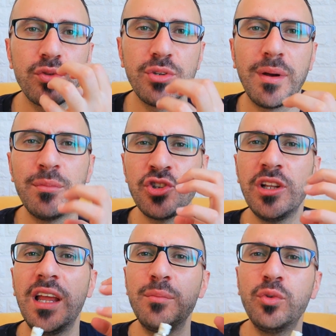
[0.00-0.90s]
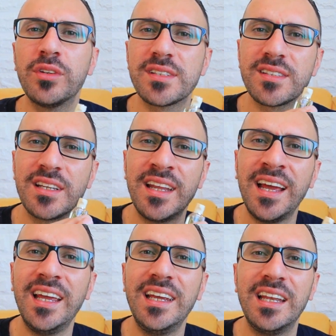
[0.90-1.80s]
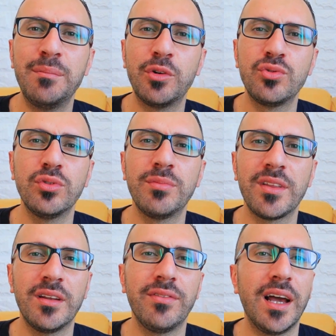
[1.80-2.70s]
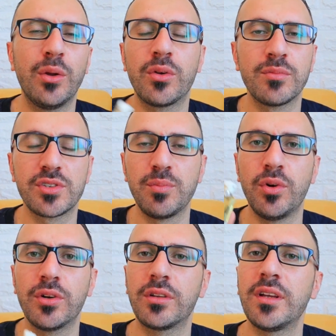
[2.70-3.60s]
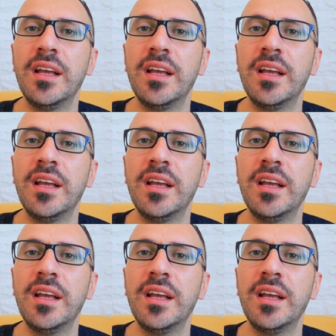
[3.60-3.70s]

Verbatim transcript: وتشمها مش الليمون الصناعي اللي موجود مثلا في الورم سبورت